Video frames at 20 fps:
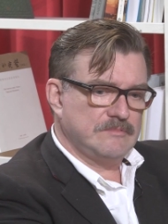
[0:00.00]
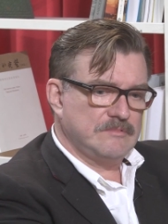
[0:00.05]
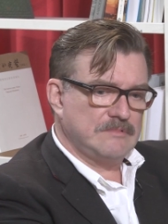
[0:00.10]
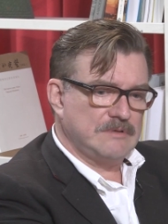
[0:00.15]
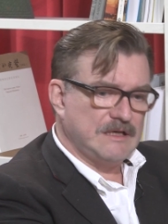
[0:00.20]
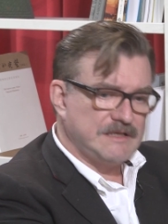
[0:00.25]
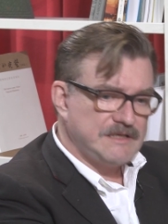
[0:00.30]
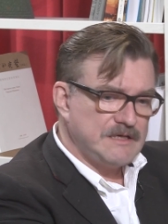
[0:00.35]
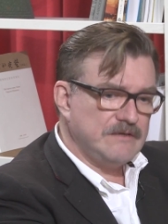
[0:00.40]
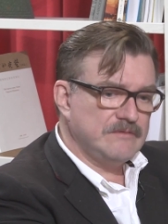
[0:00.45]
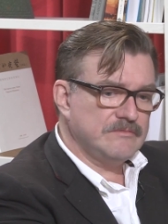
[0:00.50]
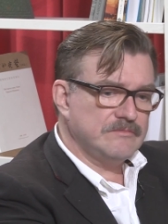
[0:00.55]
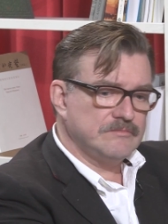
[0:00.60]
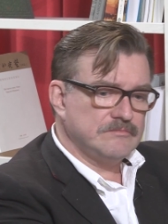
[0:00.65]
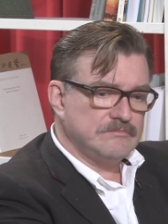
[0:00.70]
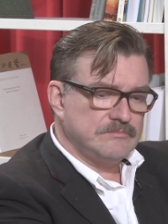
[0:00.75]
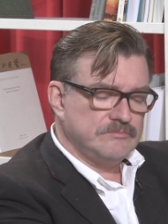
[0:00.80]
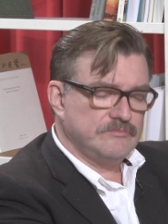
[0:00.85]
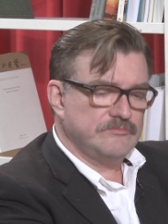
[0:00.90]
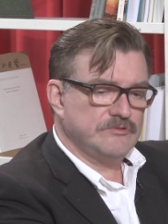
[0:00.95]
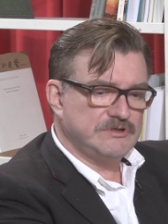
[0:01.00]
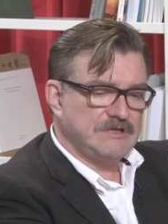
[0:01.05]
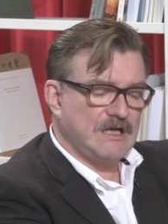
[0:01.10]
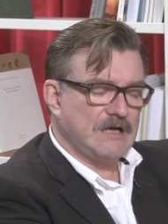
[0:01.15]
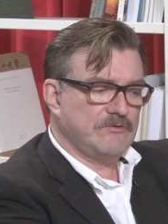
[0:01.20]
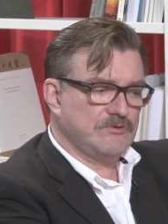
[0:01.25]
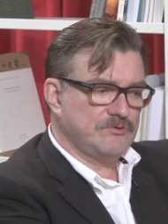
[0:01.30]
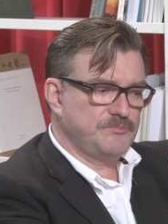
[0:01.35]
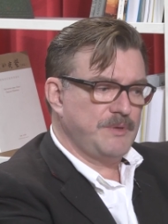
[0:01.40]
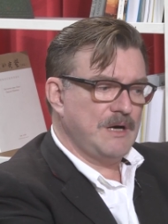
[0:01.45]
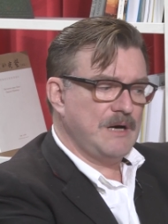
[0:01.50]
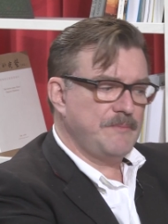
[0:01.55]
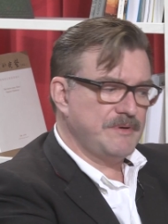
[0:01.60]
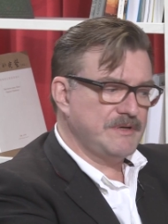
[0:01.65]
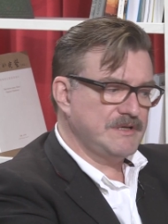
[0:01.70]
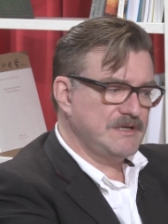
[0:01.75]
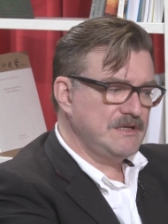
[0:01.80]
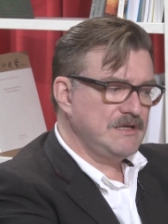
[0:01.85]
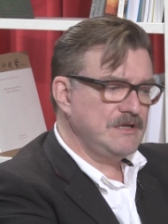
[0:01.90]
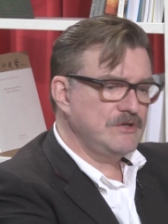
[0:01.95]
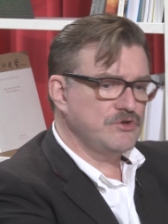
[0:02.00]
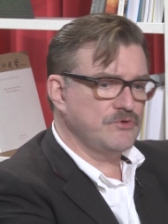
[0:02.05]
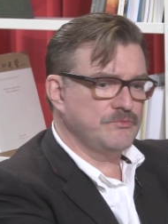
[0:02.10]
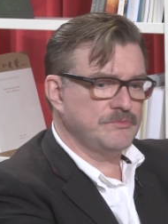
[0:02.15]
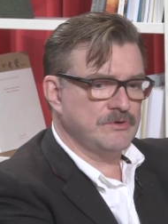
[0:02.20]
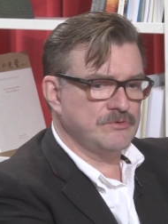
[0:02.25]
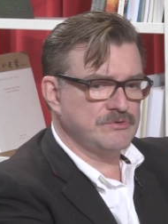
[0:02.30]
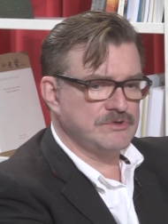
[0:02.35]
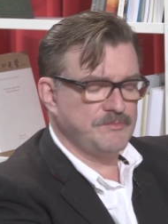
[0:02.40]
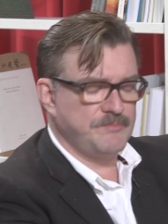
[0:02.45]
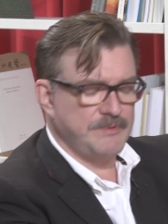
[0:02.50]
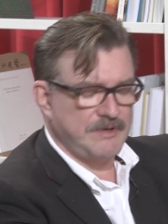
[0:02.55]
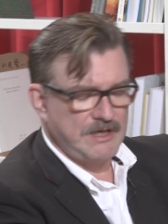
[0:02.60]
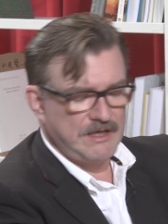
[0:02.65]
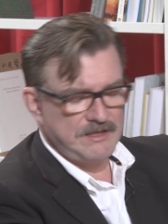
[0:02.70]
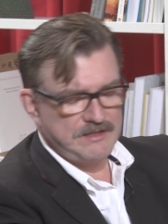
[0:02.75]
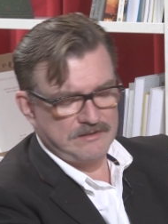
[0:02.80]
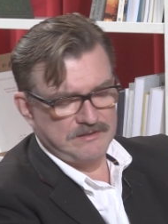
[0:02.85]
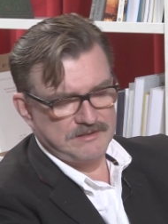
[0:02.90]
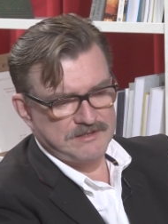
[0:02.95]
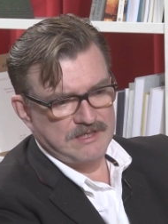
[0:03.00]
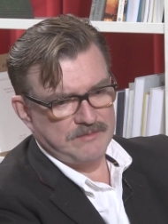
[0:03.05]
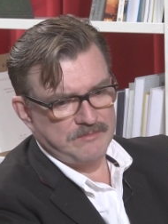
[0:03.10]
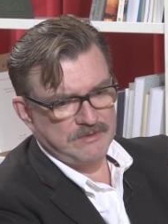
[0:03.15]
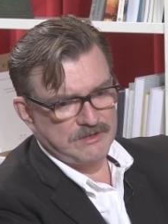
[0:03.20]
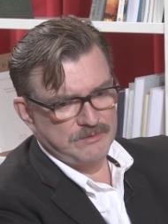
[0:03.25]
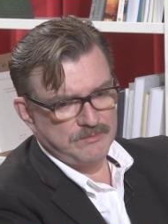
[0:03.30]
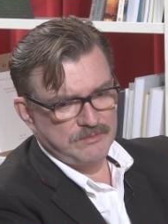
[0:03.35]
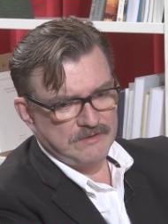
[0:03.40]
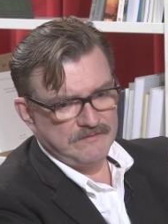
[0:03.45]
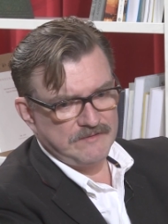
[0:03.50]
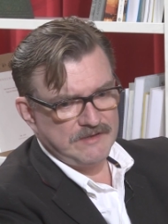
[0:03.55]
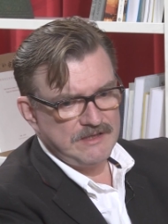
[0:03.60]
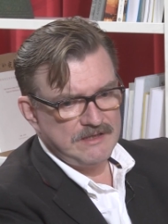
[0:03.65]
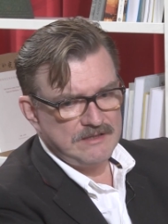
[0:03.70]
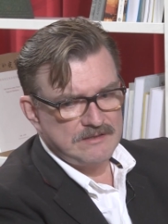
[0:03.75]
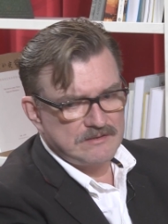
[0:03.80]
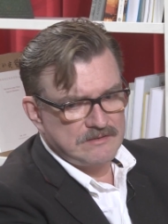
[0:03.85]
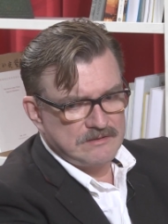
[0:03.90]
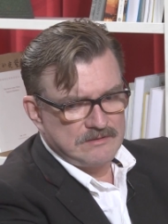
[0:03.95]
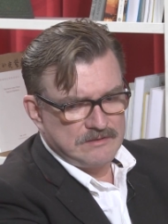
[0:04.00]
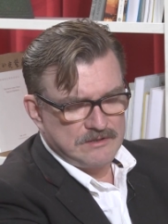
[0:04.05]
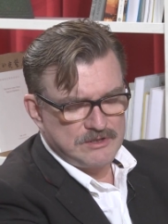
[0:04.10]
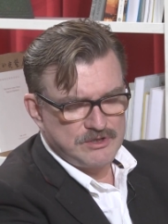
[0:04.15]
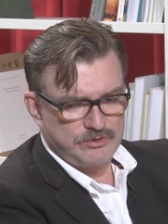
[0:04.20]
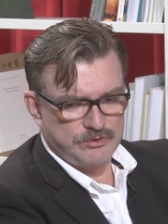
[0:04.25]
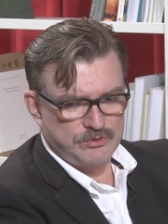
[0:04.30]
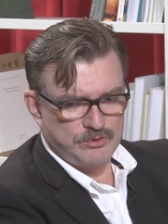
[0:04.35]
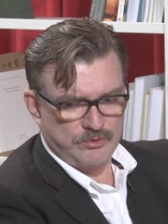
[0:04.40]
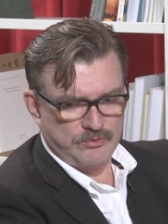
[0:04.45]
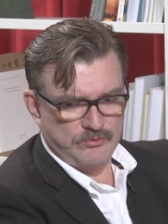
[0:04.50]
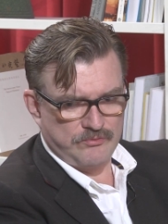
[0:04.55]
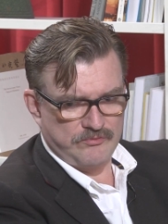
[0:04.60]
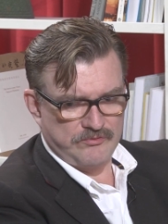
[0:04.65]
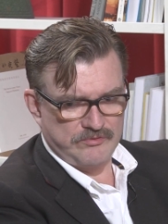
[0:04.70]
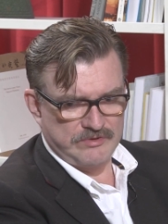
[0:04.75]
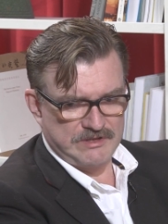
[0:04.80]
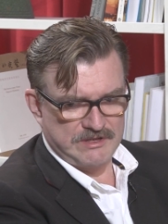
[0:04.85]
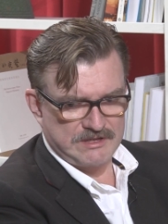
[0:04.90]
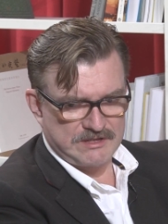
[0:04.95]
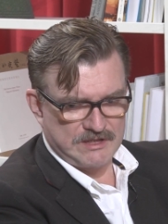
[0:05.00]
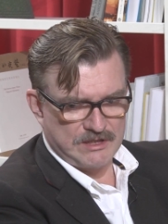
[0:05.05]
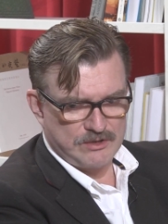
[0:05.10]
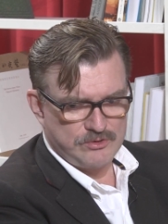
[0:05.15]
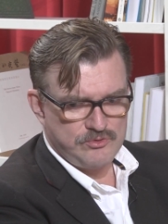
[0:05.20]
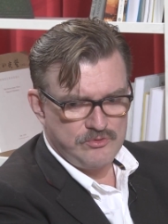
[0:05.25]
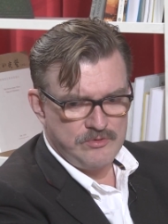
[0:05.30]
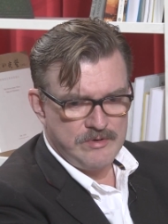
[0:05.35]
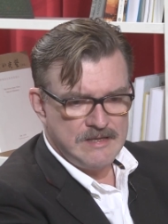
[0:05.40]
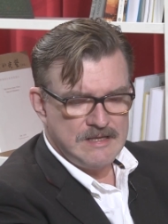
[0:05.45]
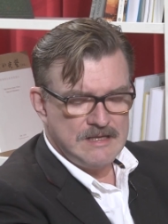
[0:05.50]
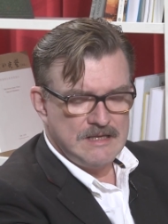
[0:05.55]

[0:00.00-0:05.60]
хотя вот так вот по определению мне уже приходилось об этом говорить, ничего нового не скажу.